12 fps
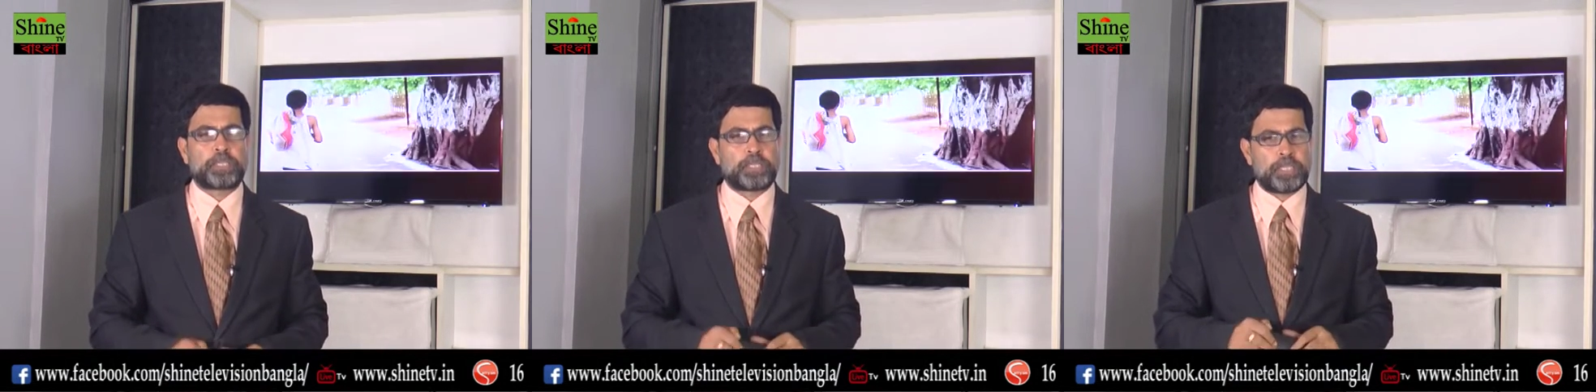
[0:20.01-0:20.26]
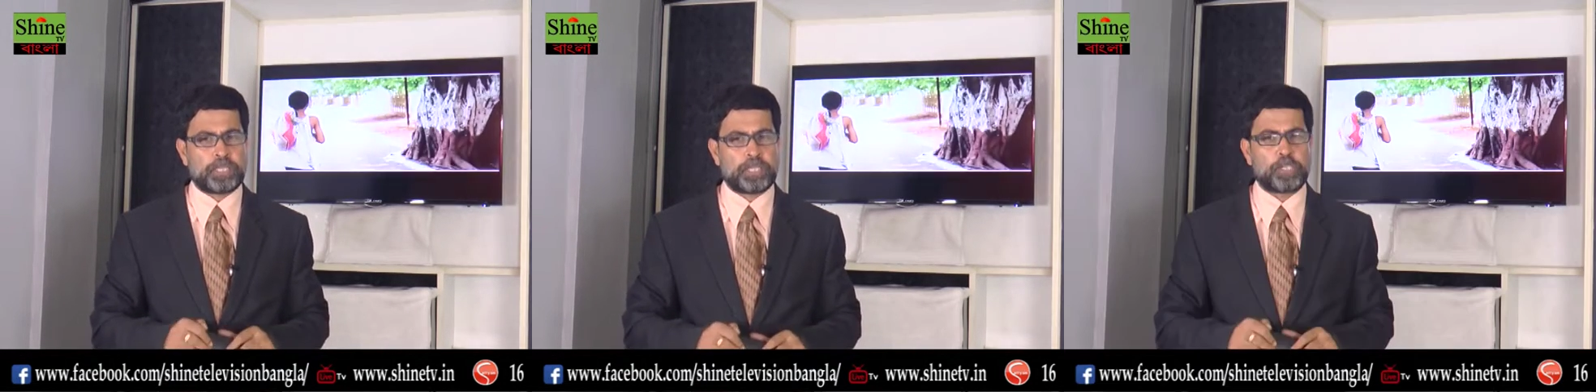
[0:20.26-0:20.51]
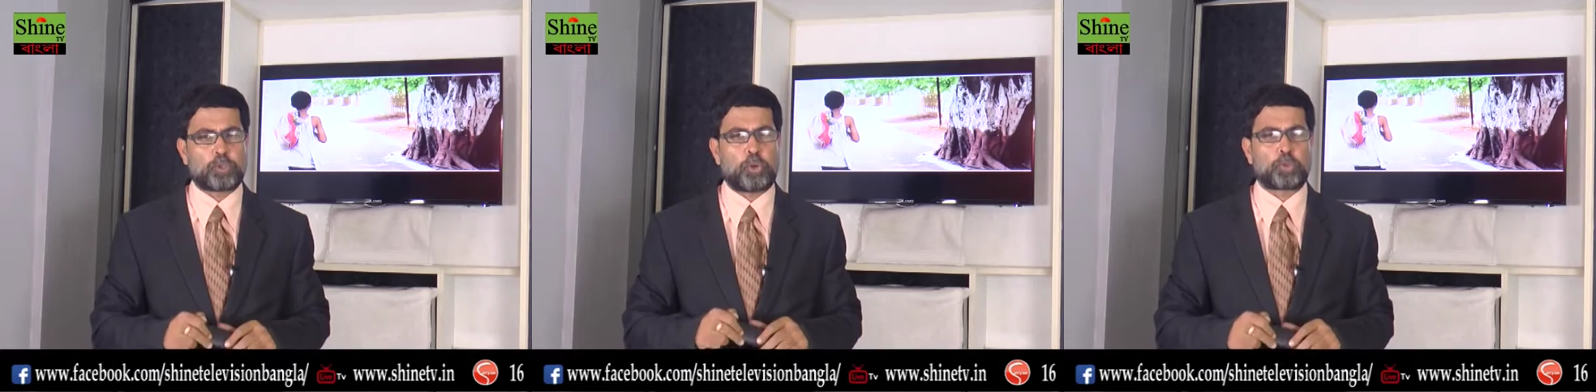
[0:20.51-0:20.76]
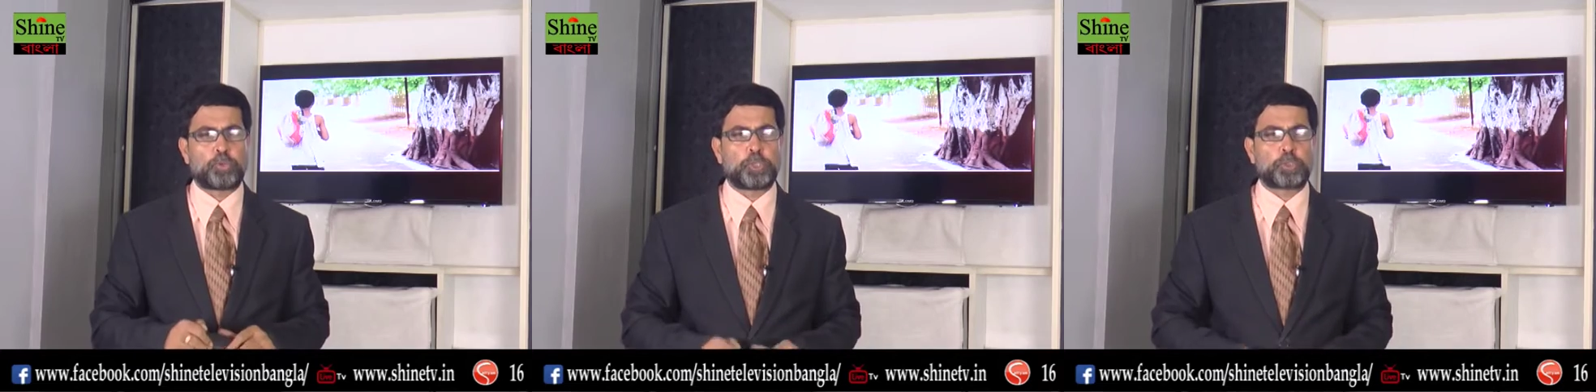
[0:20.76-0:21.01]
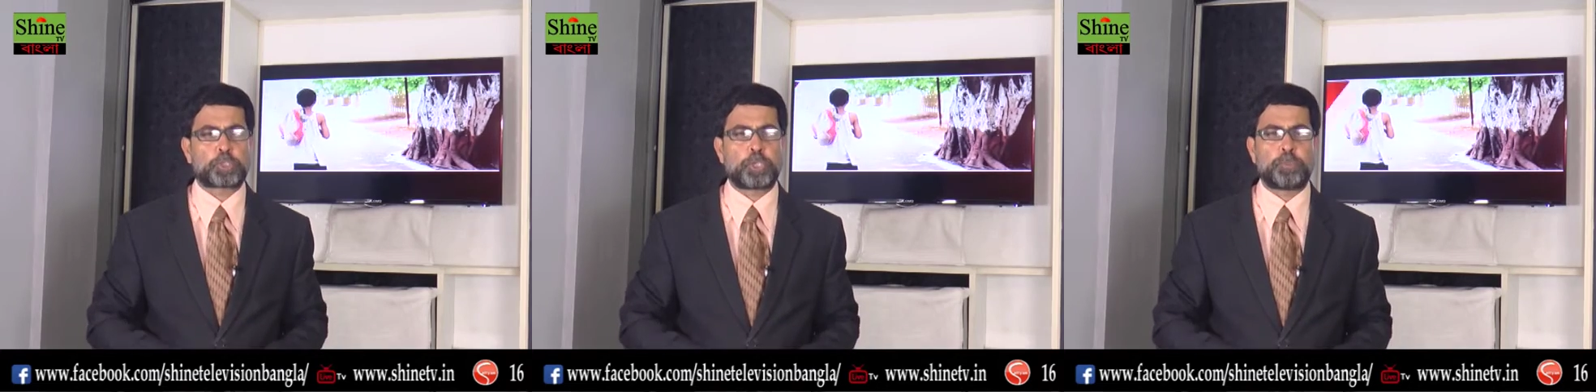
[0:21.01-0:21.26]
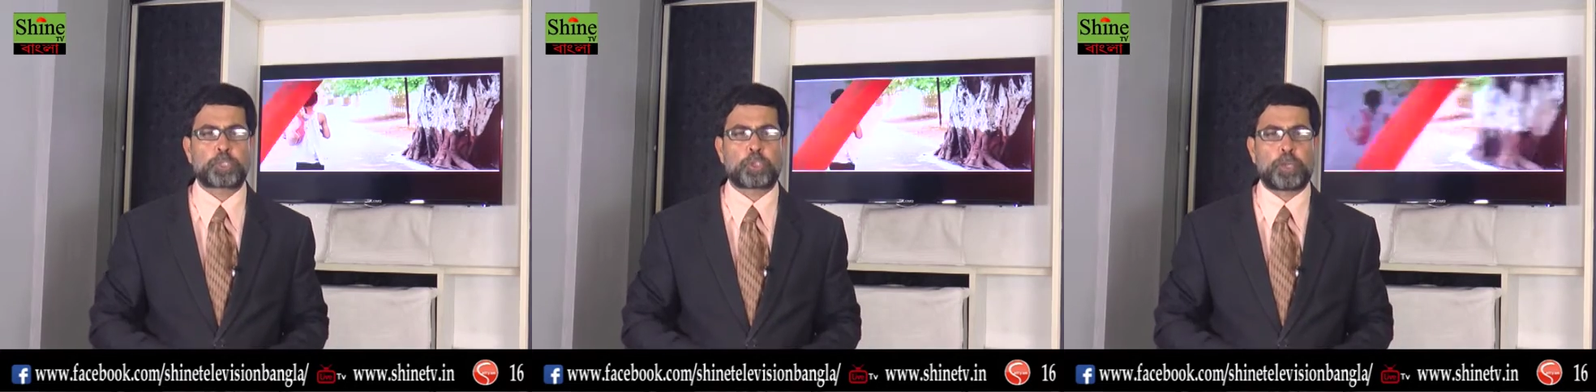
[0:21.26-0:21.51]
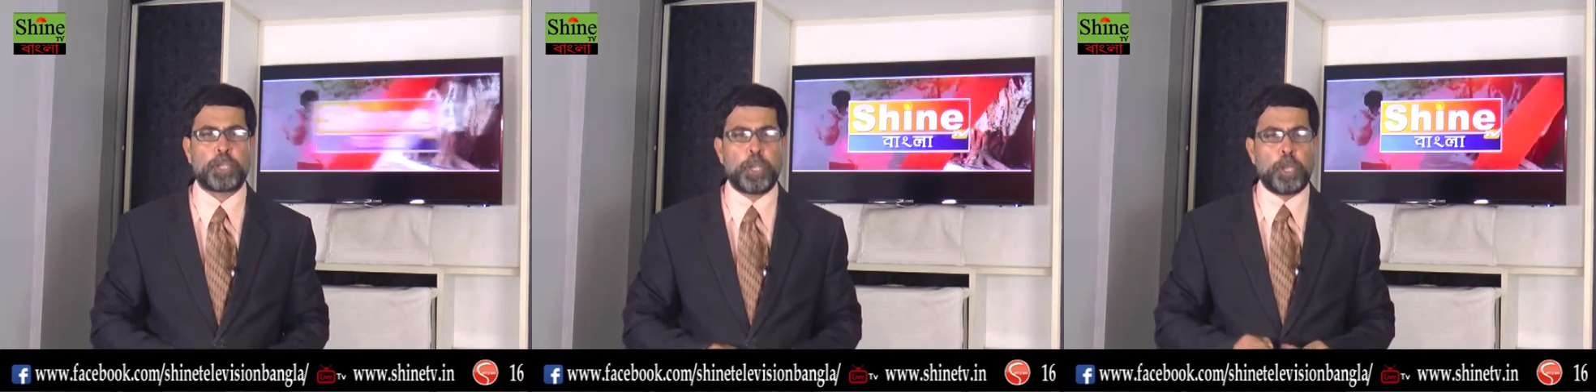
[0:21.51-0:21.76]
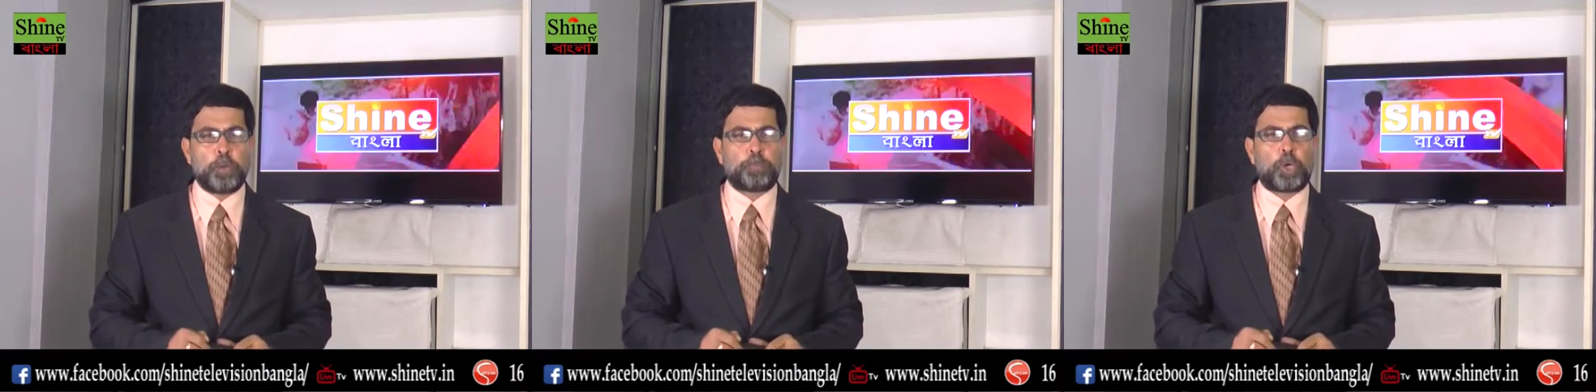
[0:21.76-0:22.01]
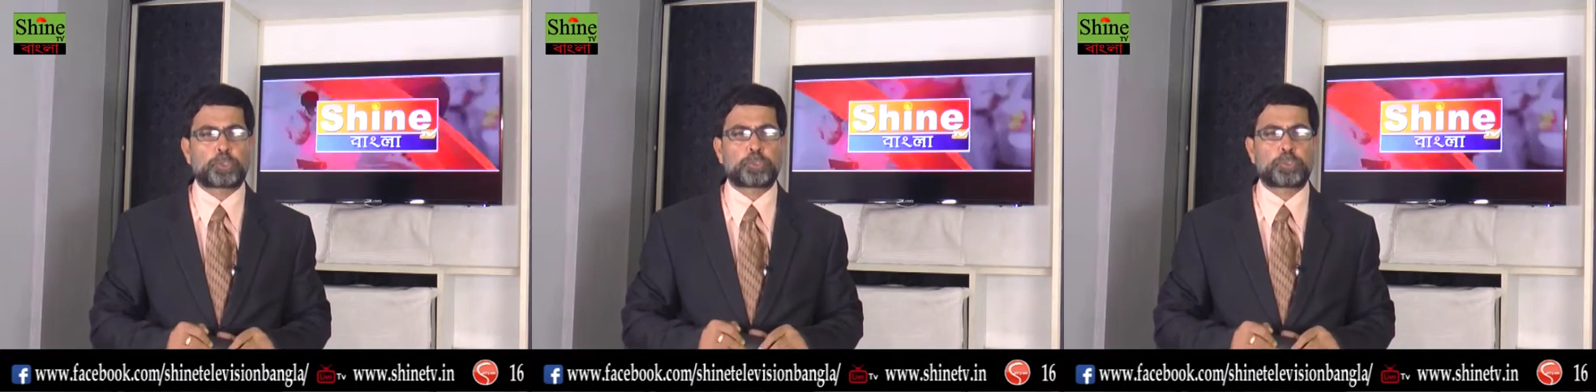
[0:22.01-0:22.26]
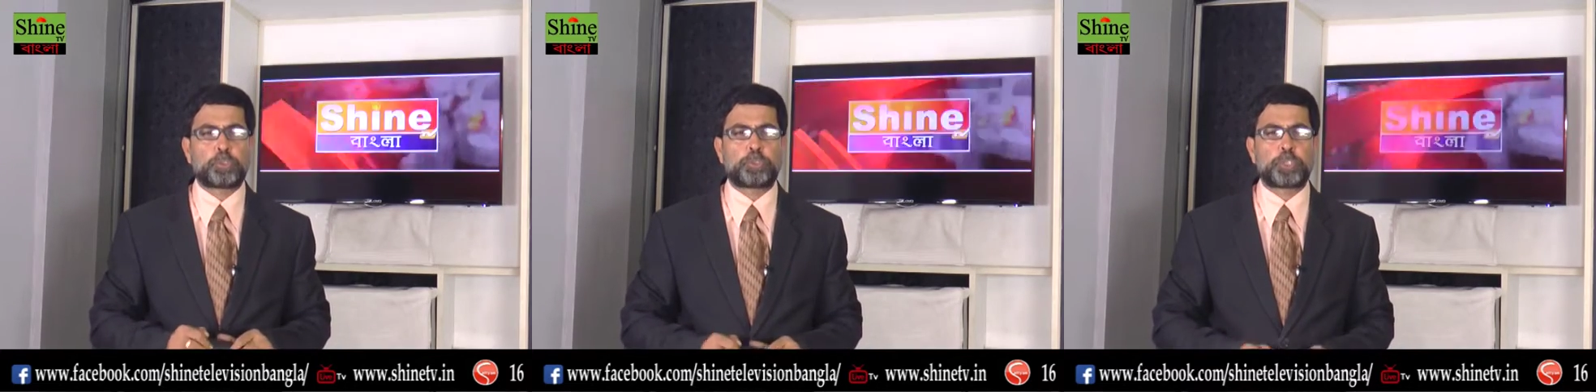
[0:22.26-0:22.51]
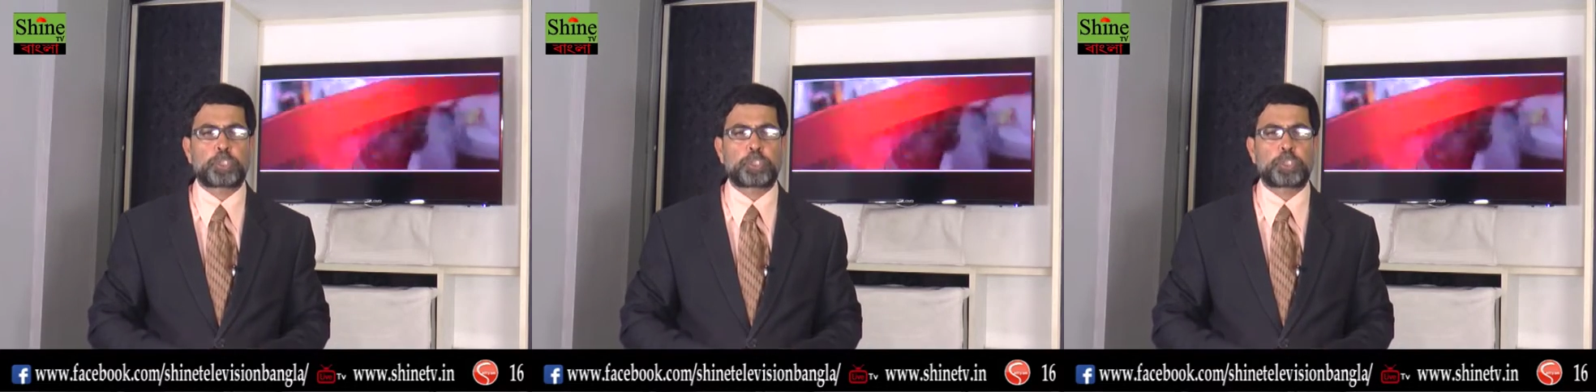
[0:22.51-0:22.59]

কি কি করণীয় সে বিষয়ে পথ চলতি